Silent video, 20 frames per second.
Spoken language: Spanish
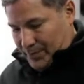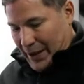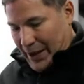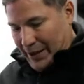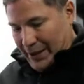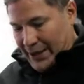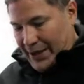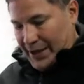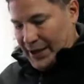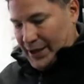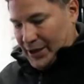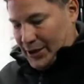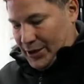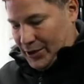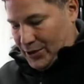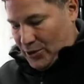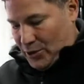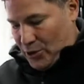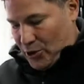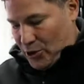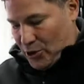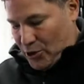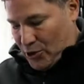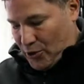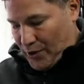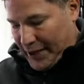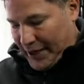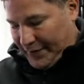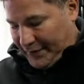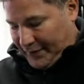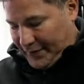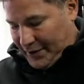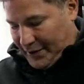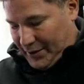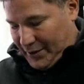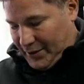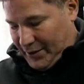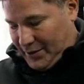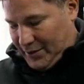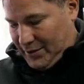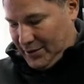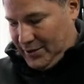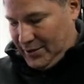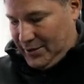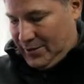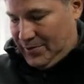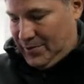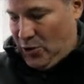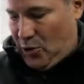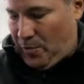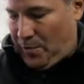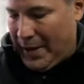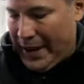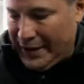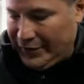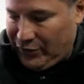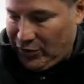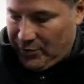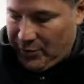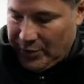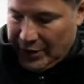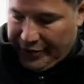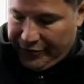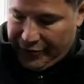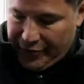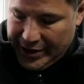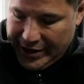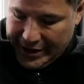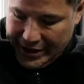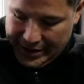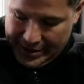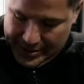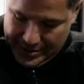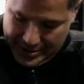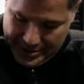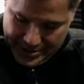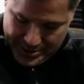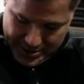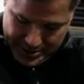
va aquí, coloco este, lo paso por afuera